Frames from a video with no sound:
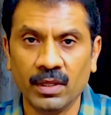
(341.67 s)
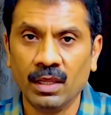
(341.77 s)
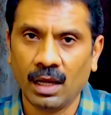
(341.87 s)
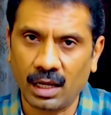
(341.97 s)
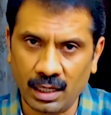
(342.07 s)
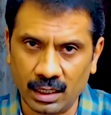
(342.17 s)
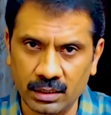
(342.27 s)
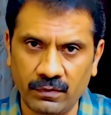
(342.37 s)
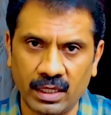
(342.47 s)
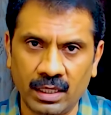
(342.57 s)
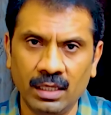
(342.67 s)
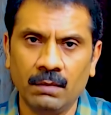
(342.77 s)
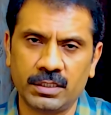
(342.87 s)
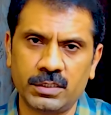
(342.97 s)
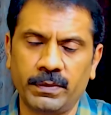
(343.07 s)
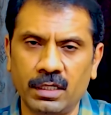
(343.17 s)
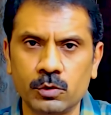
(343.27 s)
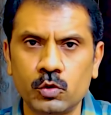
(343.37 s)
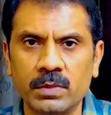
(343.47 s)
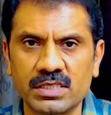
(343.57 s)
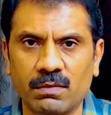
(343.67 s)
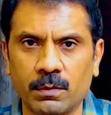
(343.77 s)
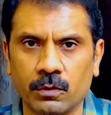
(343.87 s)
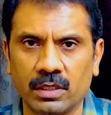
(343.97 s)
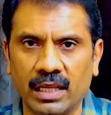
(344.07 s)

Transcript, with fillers: ஆனால் அதுவே பச்சை பயிர் நம்ம சும்மா சாப்பிட போகிறது இல்லையே